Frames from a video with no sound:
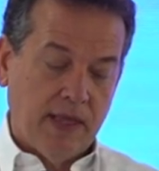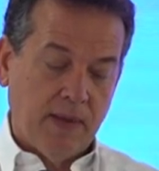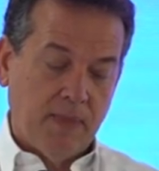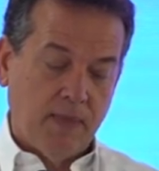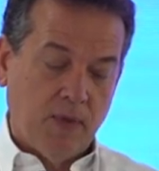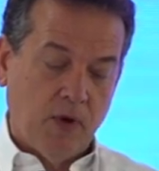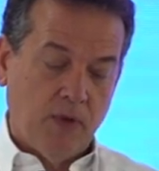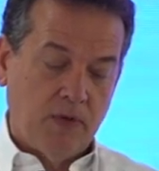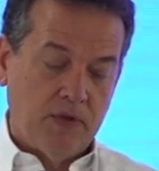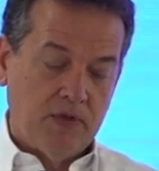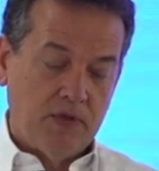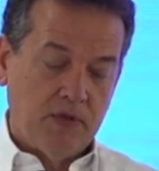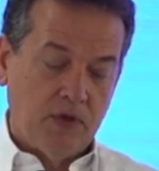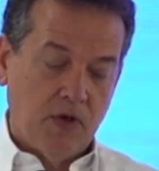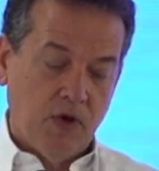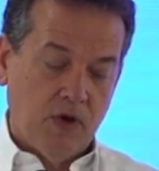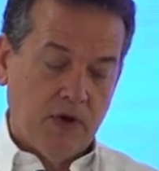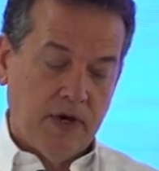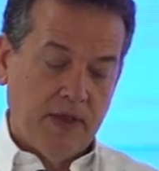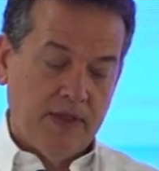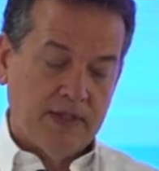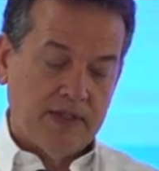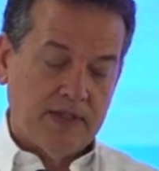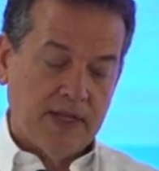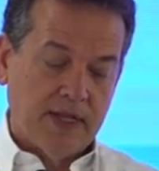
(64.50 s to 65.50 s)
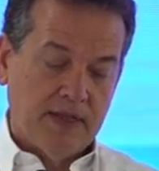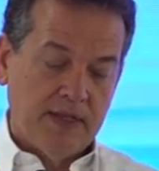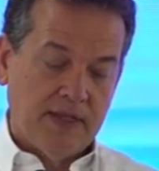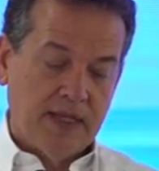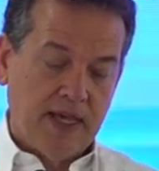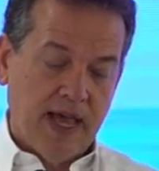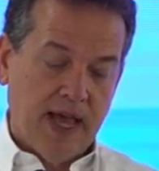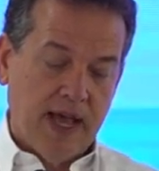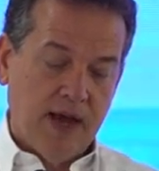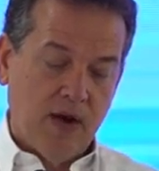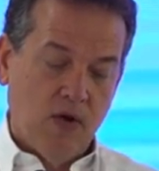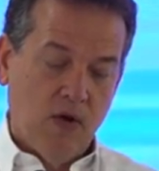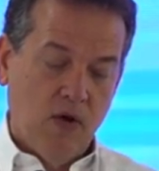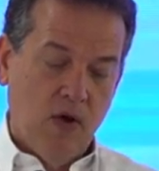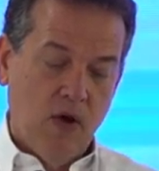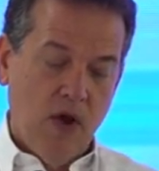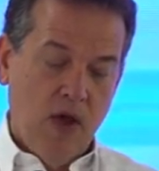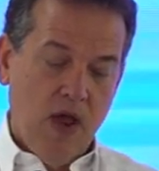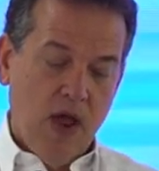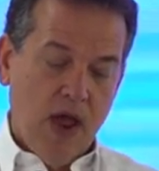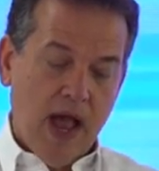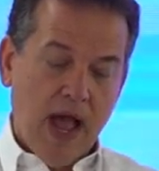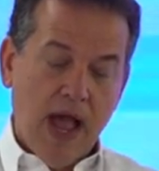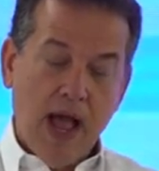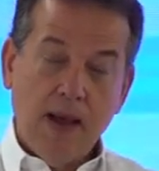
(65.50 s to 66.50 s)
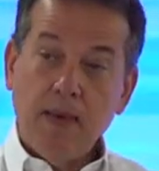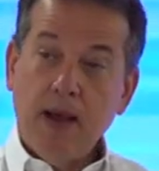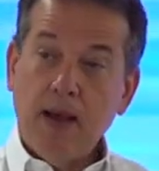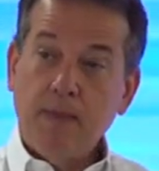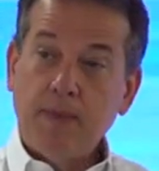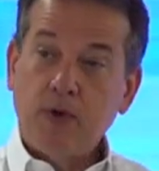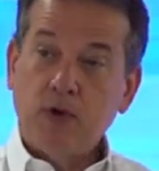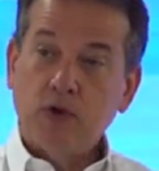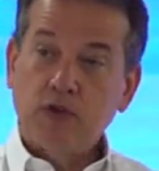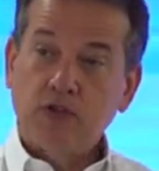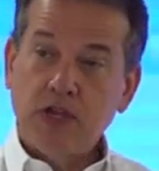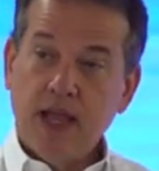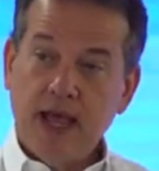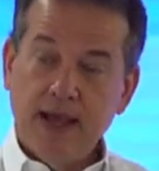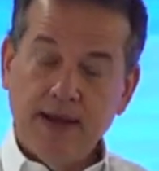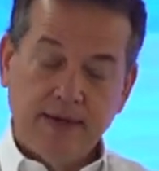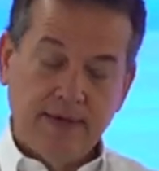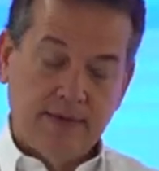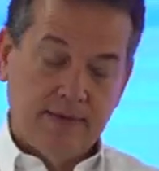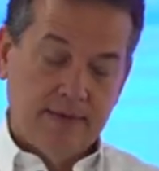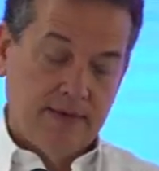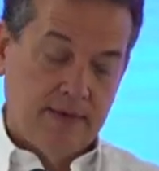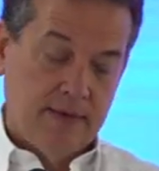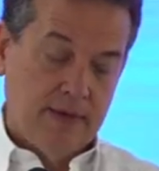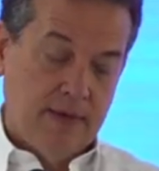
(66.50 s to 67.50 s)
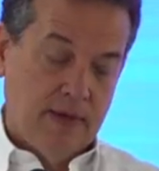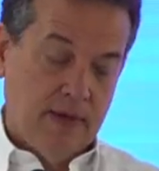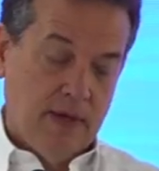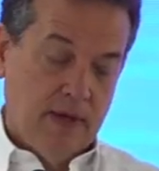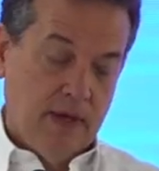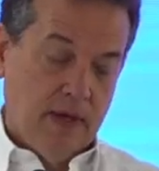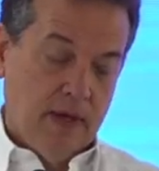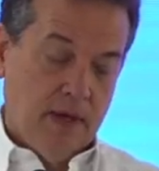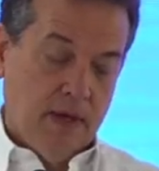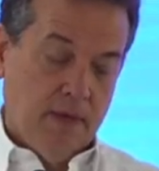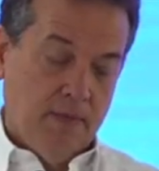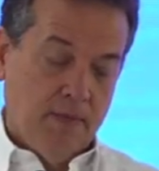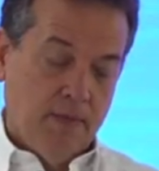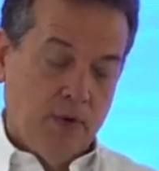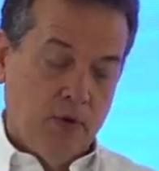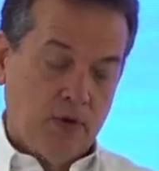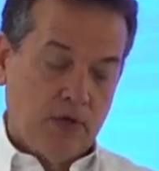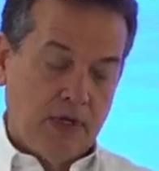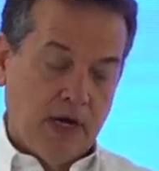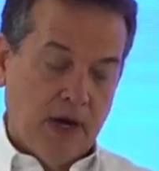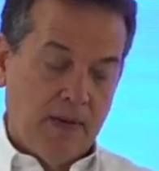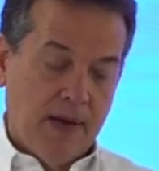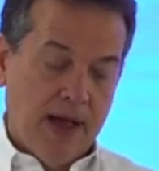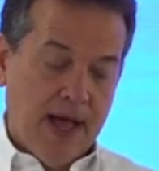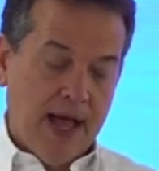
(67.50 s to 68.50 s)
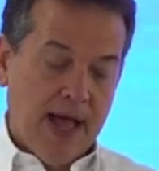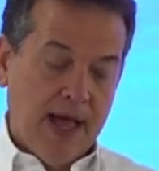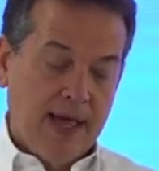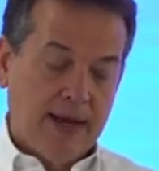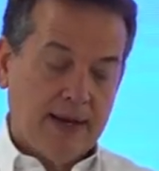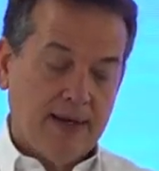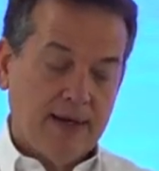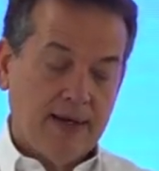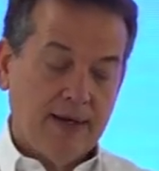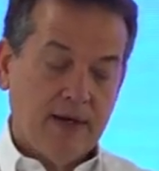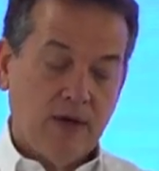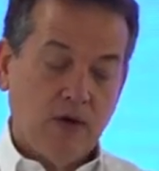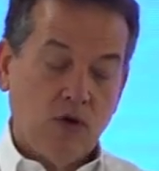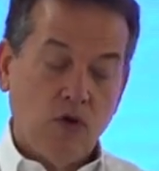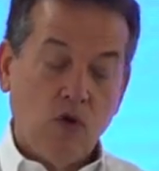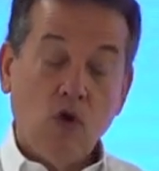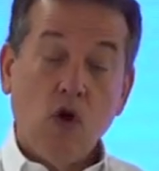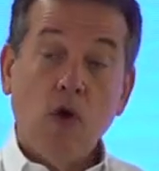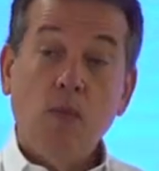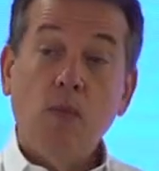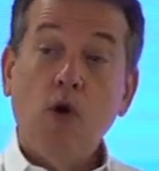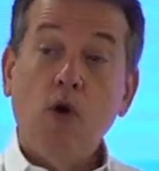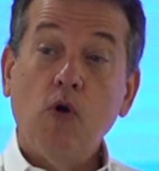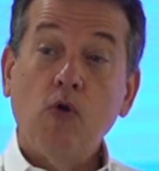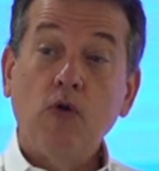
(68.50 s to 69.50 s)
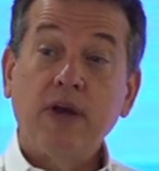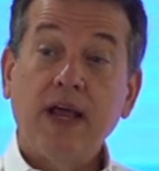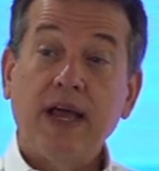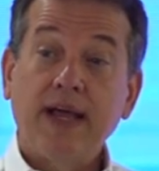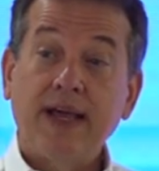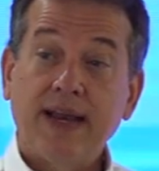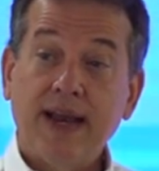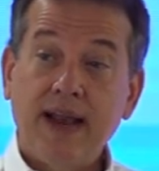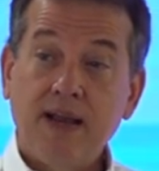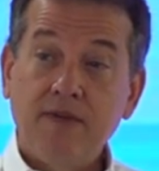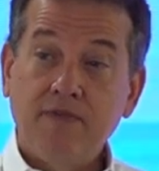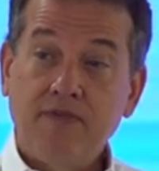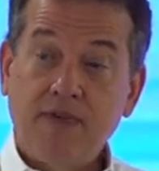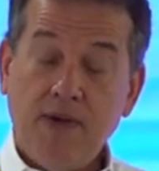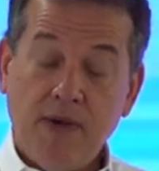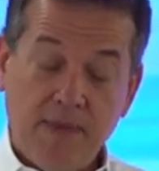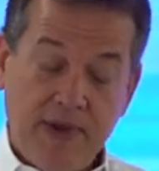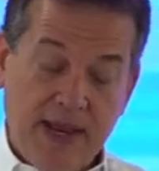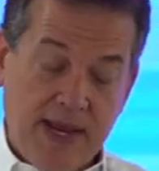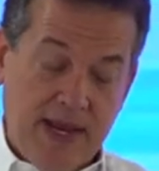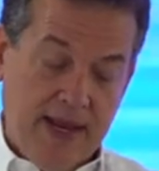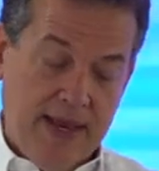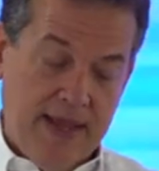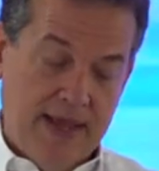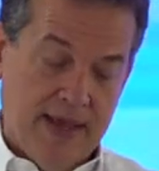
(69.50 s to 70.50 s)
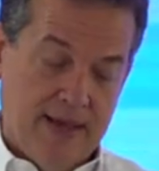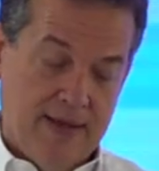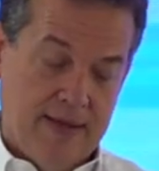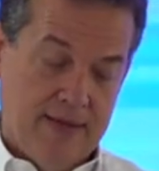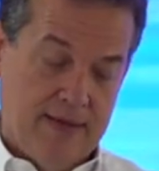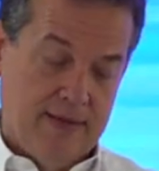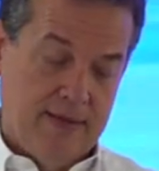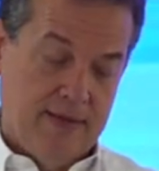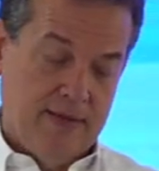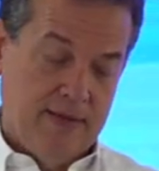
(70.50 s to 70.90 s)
de Provisiones de Santiago, AMAPROSAN, por trabajar como una gran familia,